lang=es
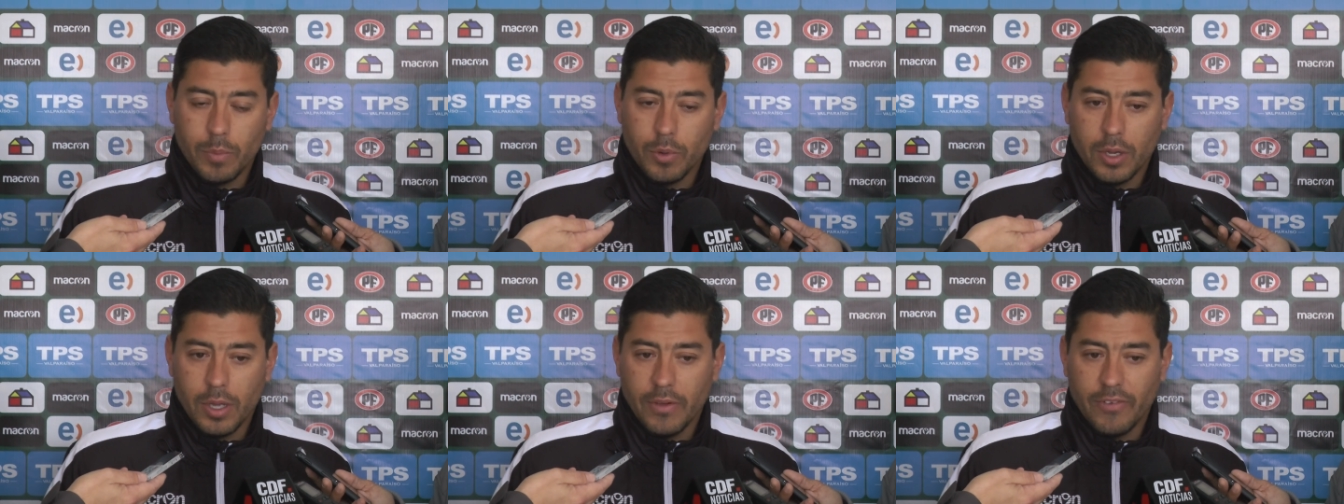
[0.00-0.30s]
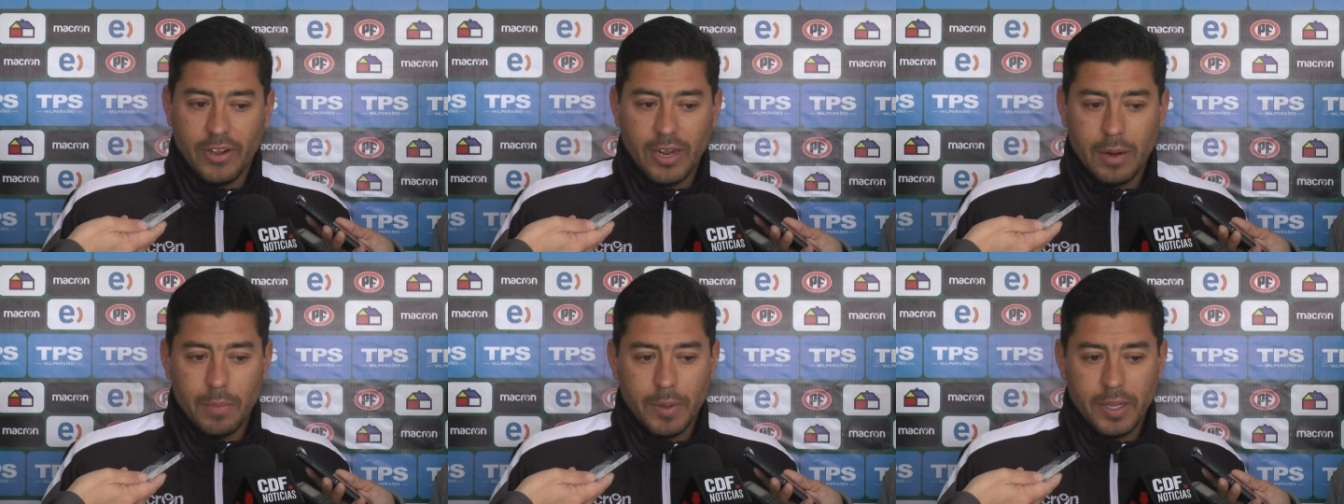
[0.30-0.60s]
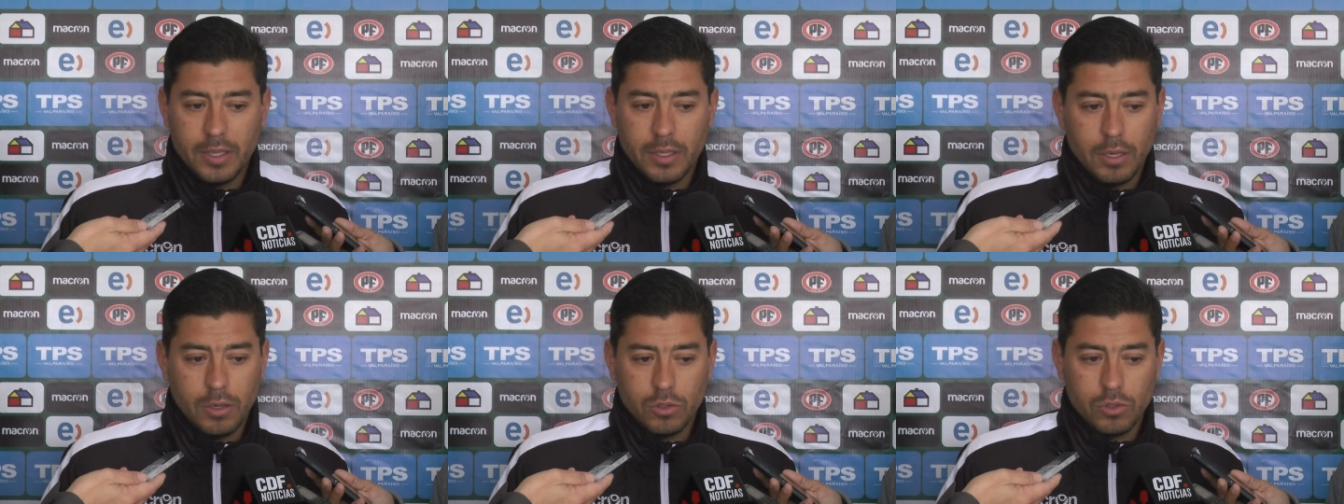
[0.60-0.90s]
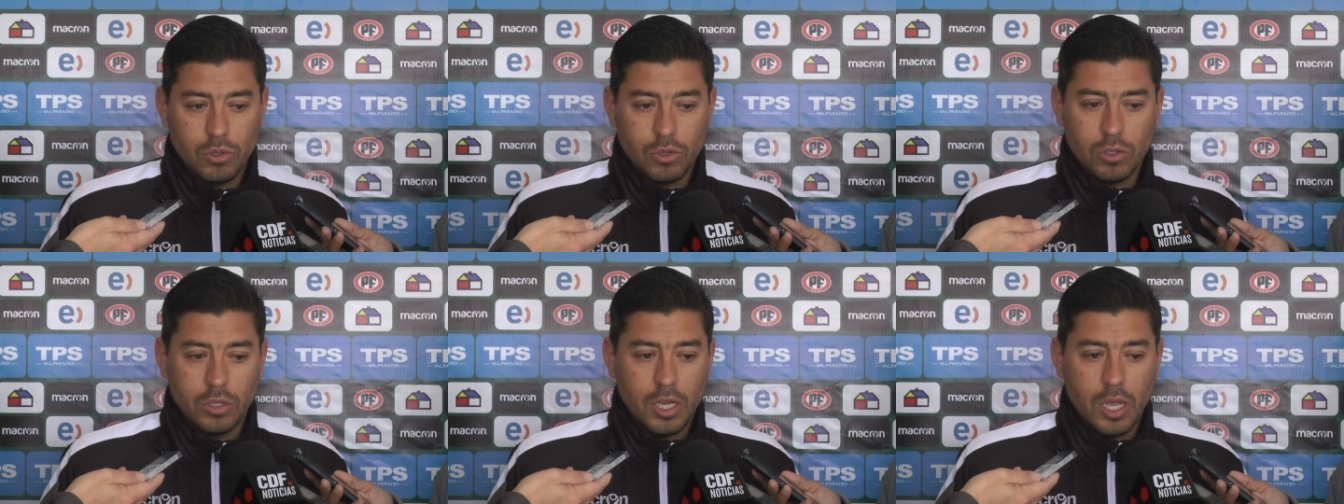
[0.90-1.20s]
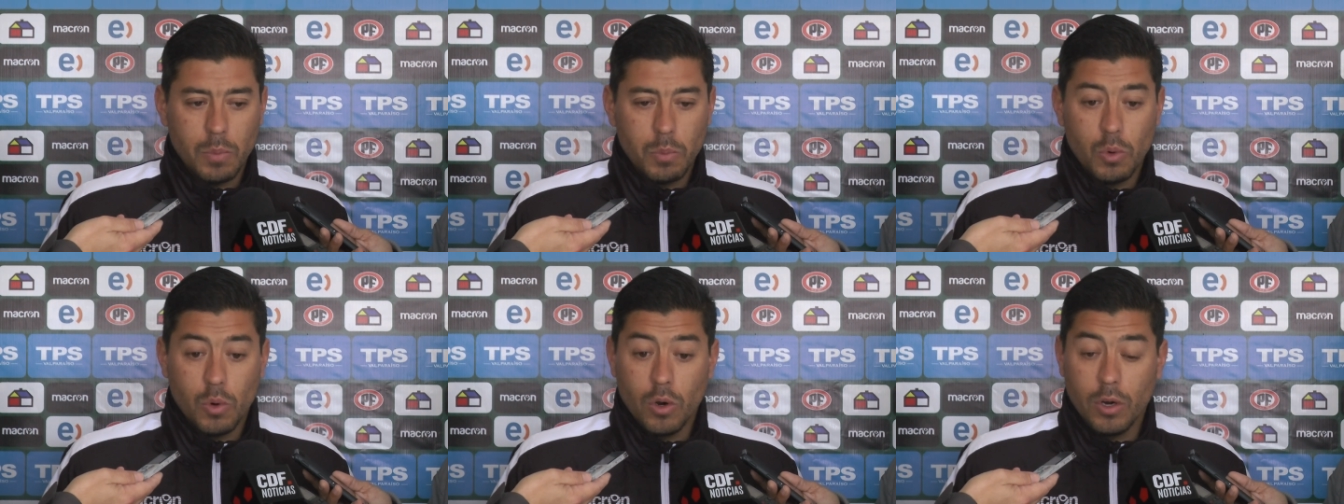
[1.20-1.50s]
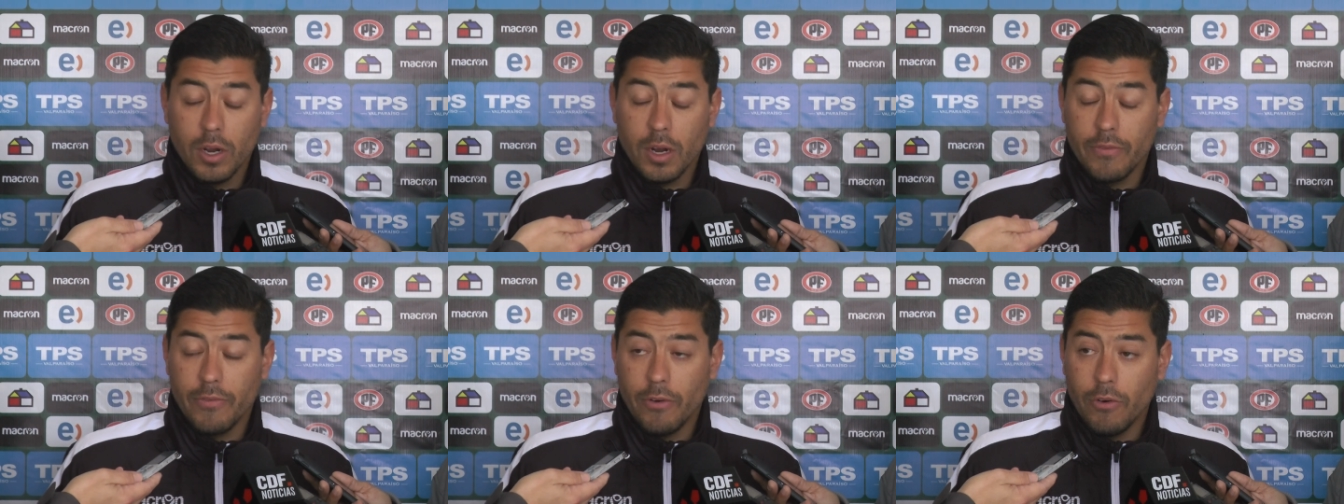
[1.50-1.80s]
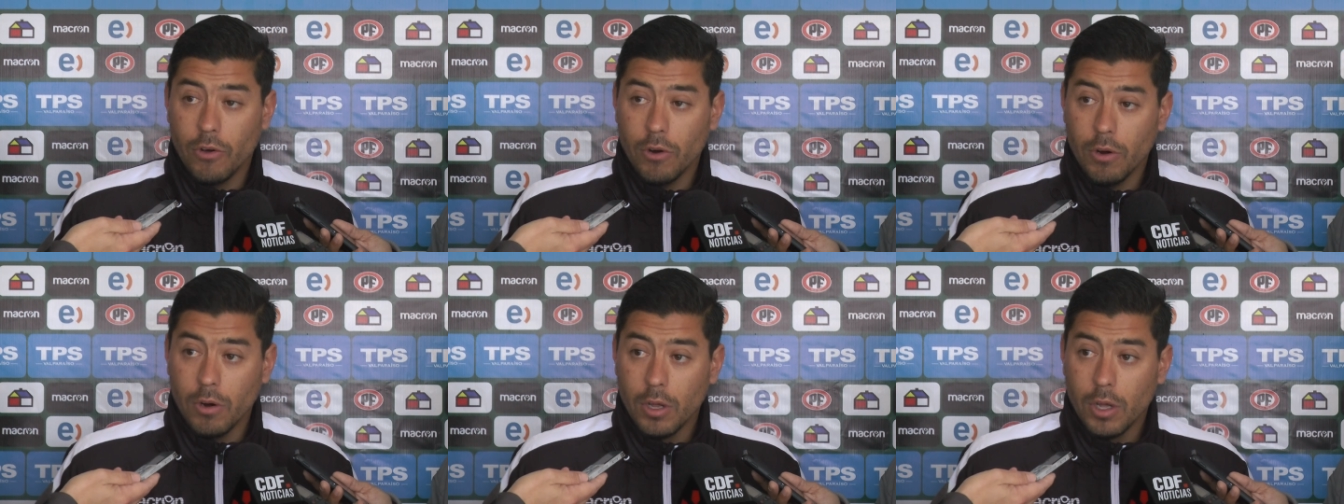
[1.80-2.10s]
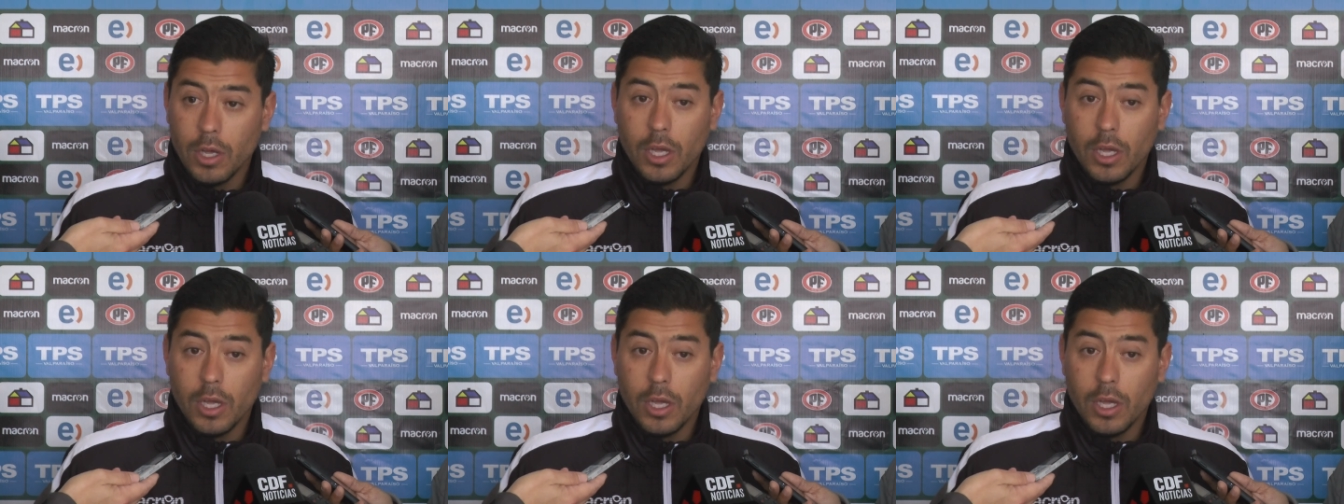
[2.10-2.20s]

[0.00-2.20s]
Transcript: porque finalmente nosotros teníamos un córner a favor,